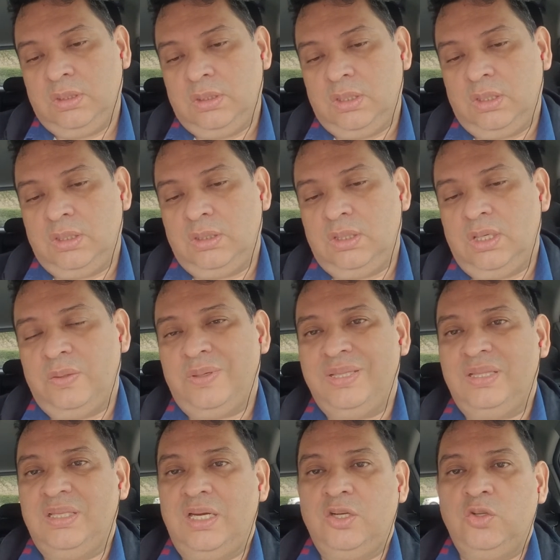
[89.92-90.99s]
El de
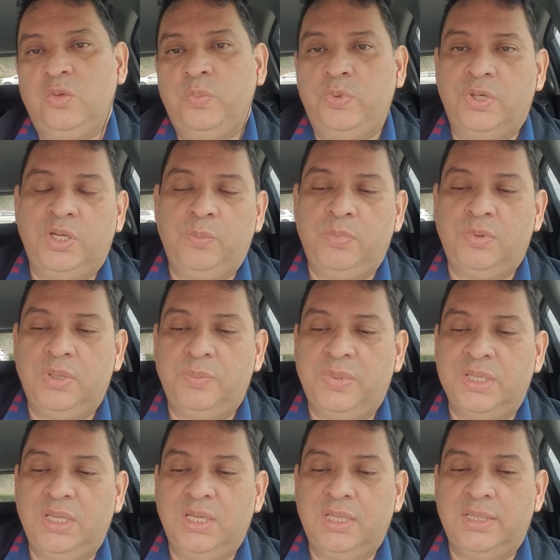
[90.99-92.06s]
levantarnos, por ejemplo, en la
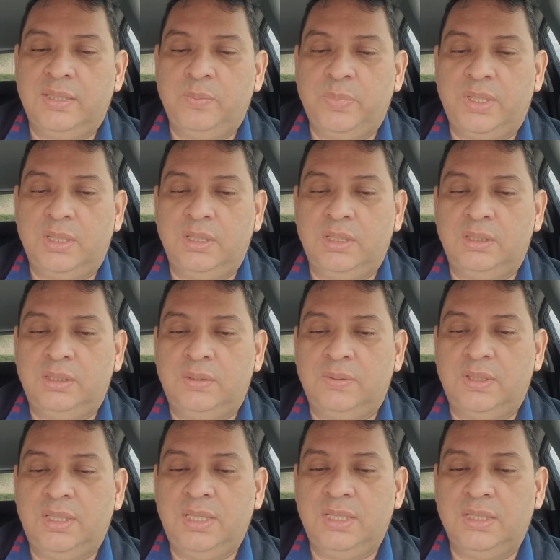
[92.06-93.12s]
mañana para ir a
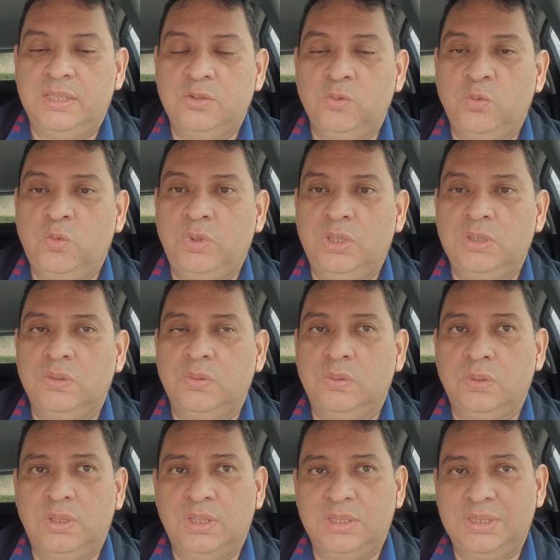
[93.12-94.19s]
trabajar es un juicio
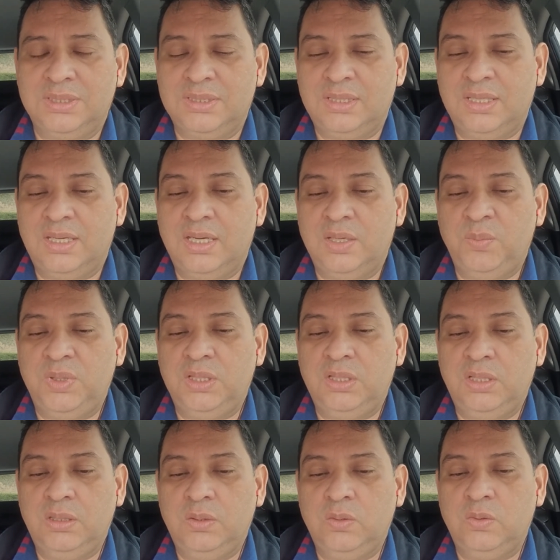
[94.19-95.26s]
que se está
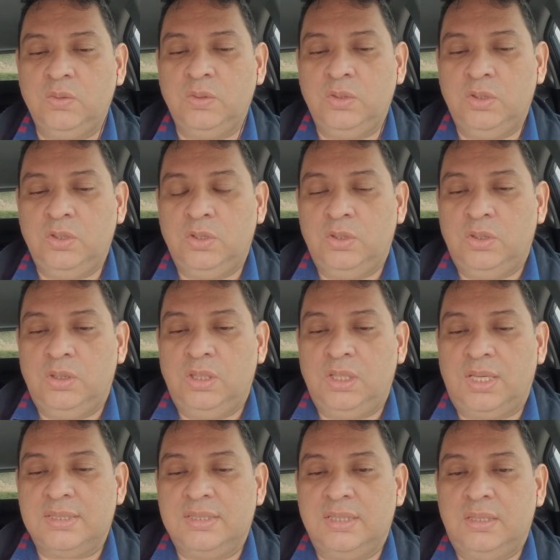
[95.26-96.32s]
emitiendo,
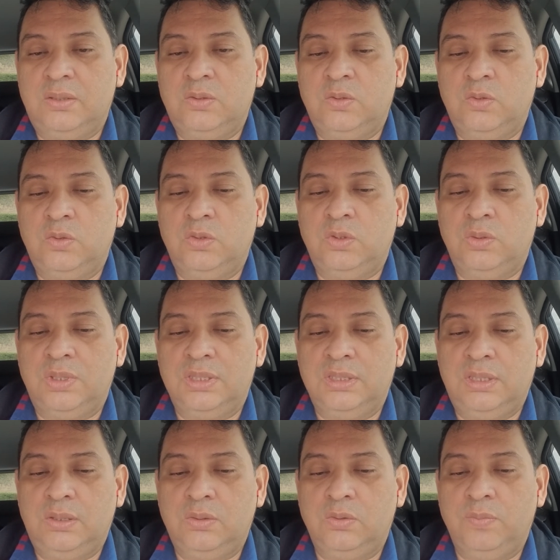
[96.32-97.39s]
hacerlo o no
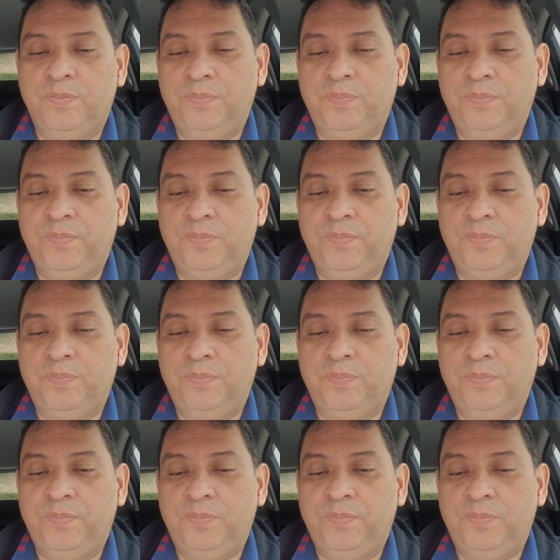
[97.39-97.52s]
hacerlo.